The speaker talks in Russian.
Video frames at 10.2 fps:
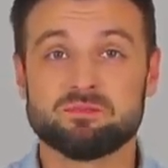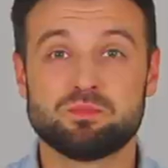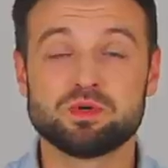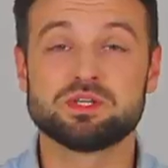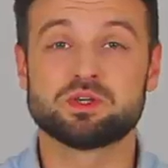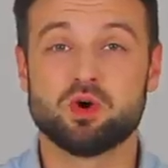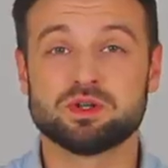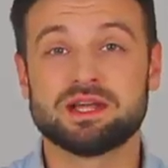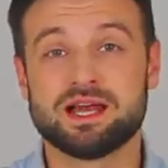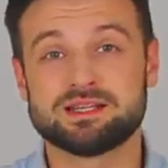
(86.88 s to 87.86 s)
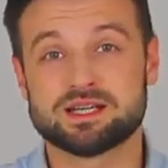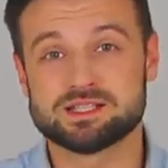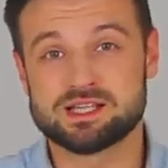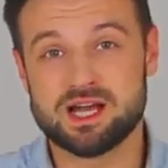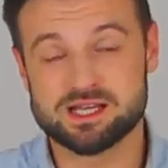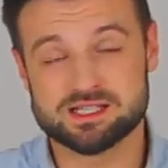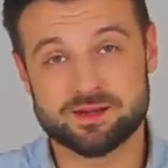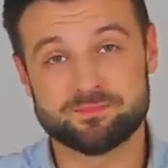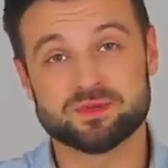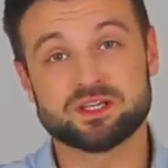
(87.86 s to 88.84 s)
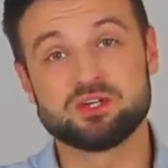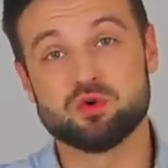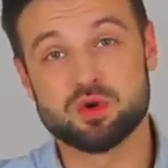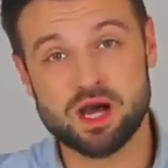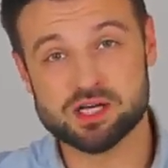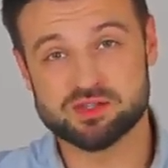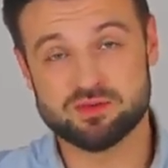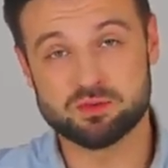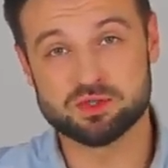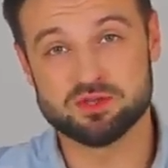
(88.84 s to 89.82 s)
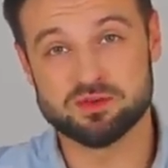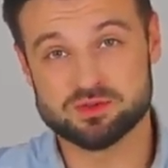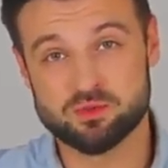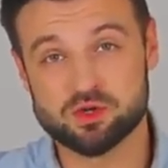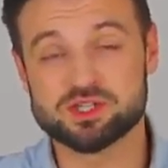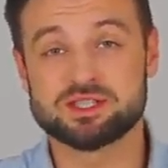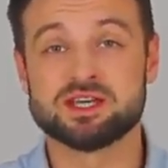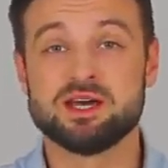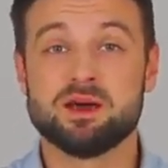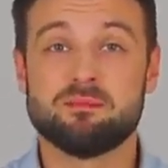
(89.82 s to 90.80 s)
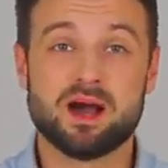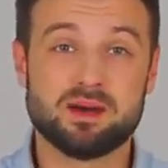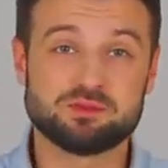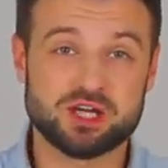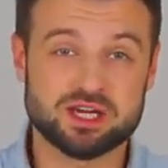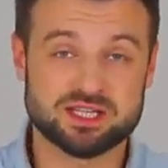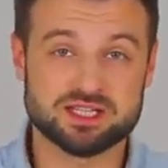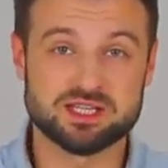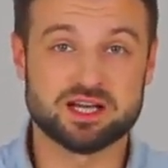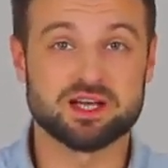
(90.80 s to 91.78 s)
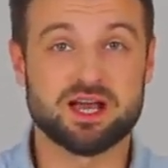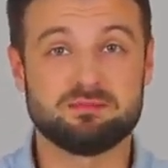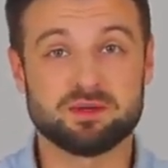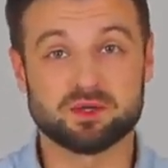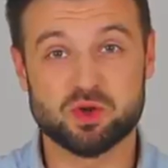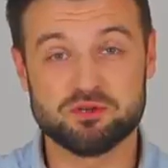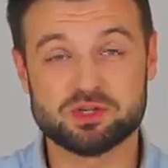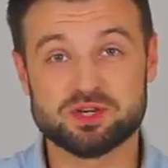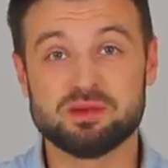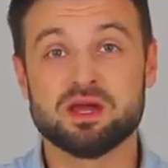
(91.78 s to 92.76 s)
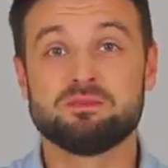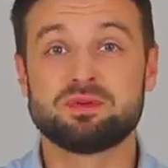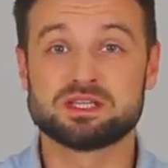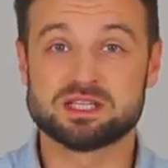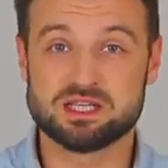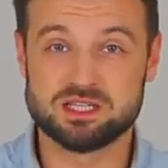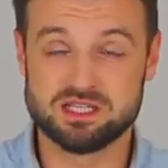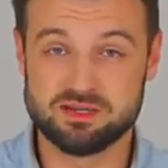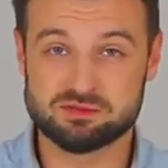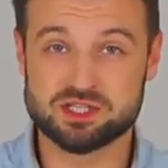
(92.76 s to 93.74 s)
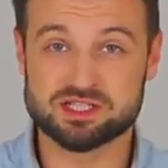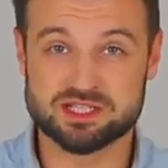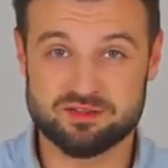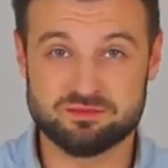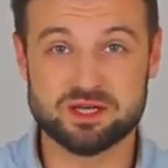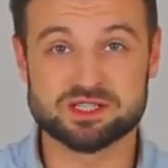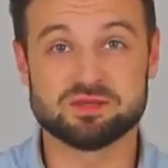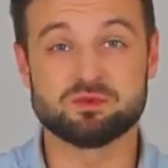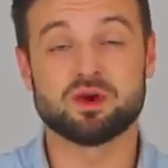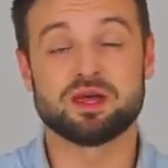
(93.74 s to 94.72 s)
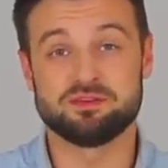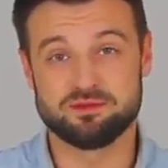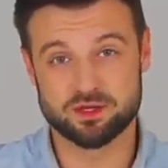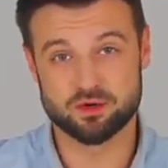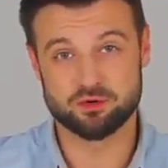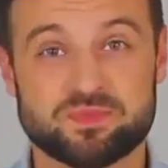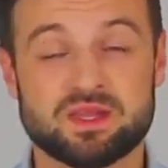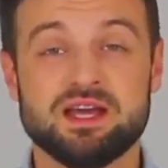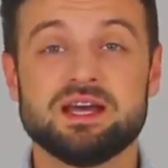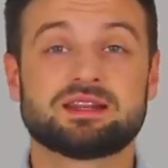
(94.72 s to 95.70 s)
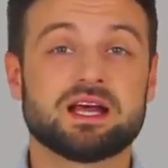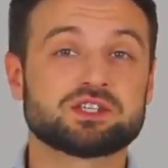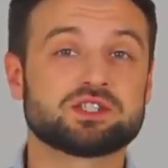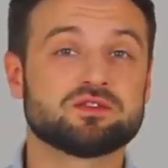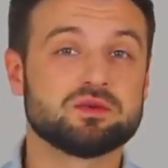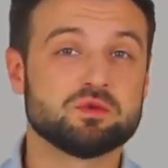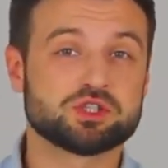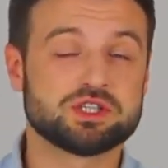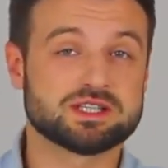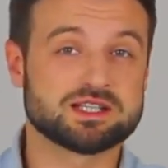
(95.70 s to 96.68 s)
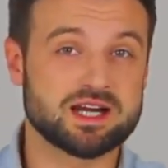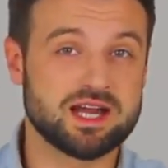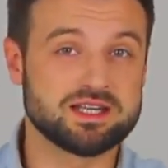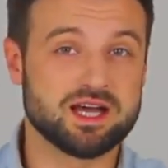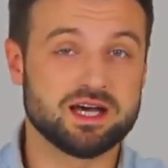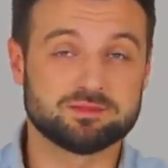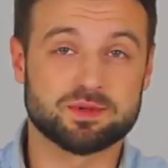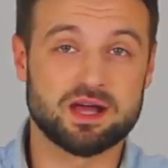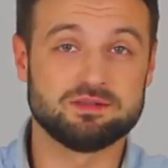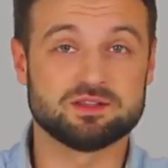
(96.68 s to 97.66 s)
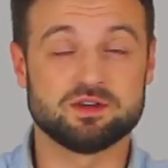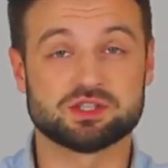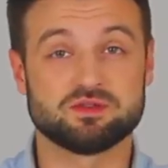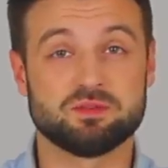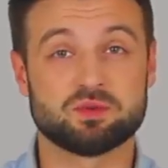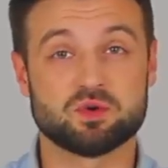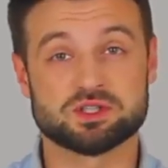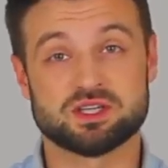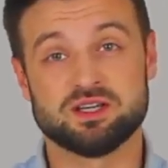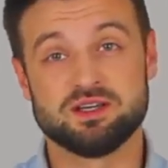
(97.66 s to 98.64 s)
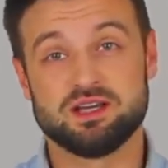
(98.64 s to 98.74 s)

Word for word: будет онлайн-трансляция, где у каждого будет возможность пообщаться с Николаем Петровичем, присоединившись к совместному эфиру. Также вы можете заранее отправить ваши вопросы